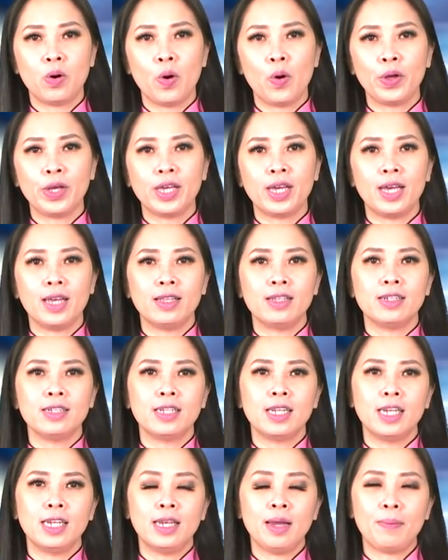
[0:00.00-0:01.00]
hội nghị thượng
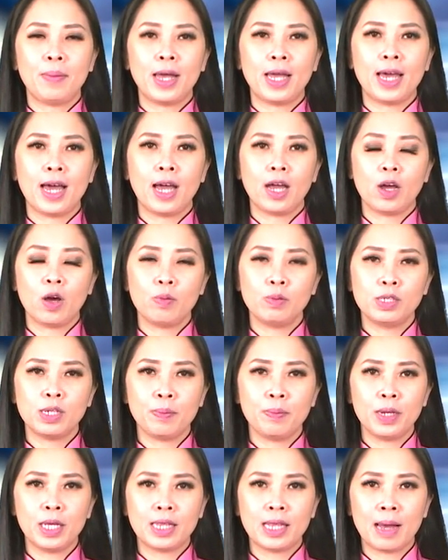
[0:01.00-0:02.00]
đỉnh năm
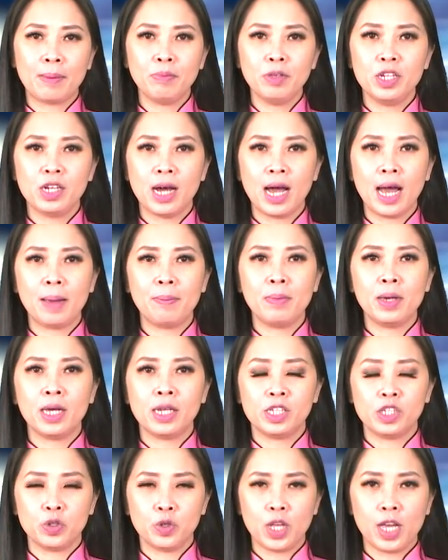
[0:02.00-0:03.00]
2018 giữa hai miền
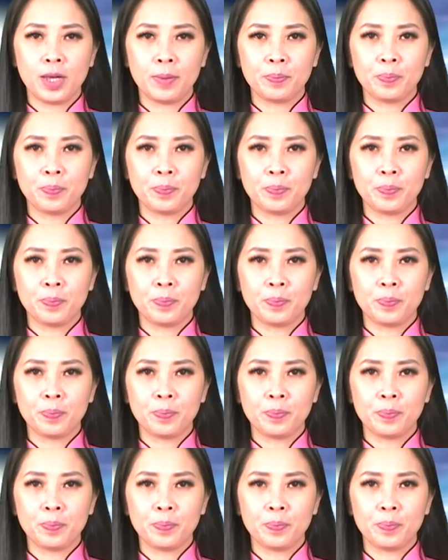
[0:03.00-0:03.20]
Triều Tiên.